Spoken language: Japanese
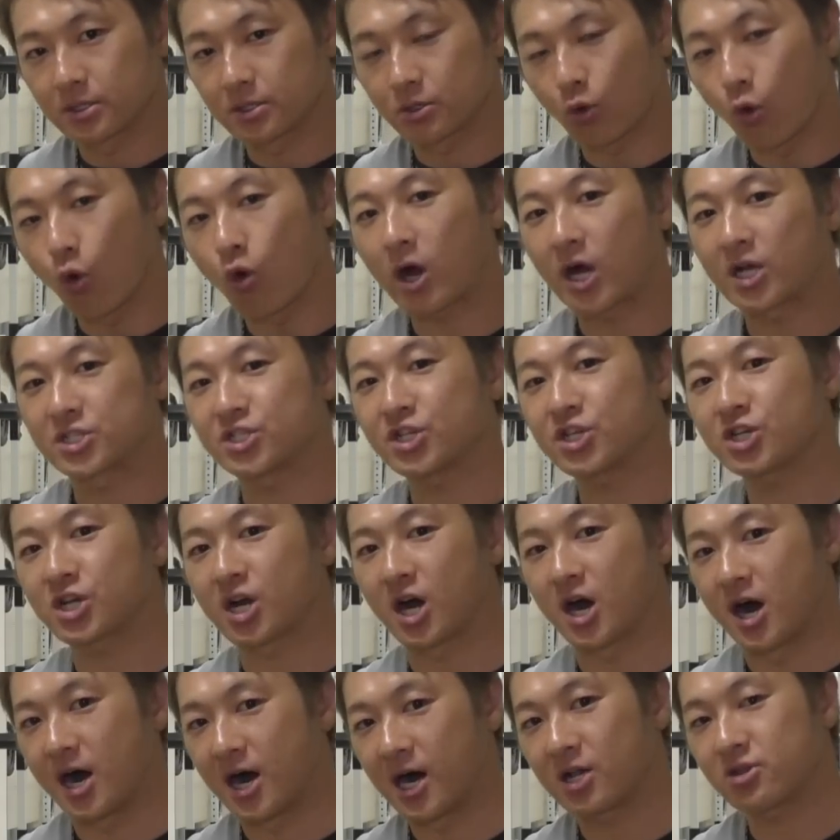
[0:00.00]
効果実
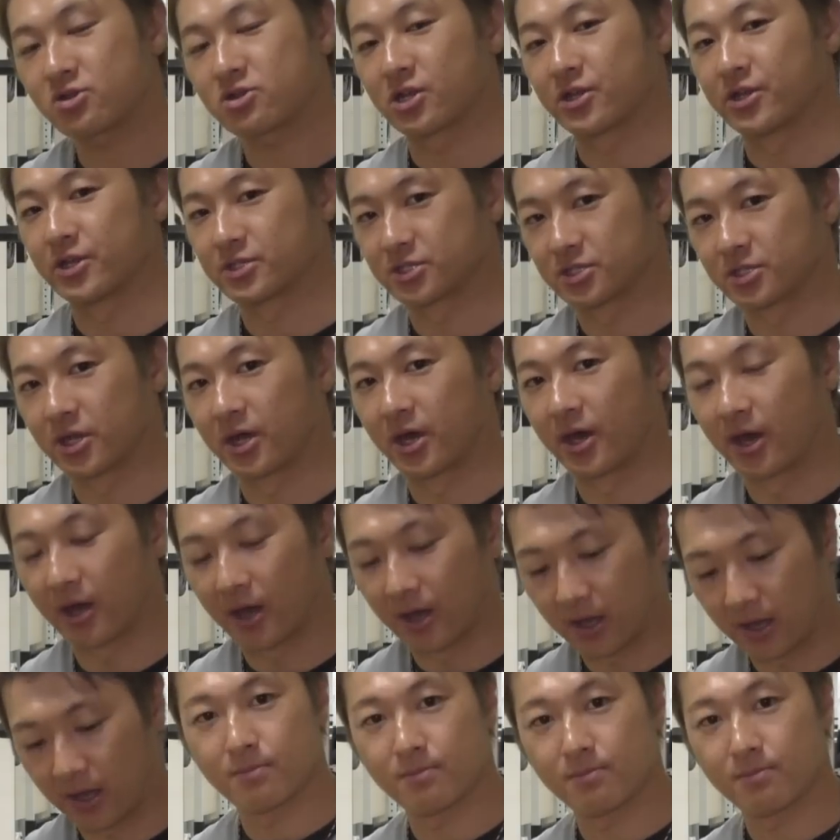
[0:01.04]
感あってですね、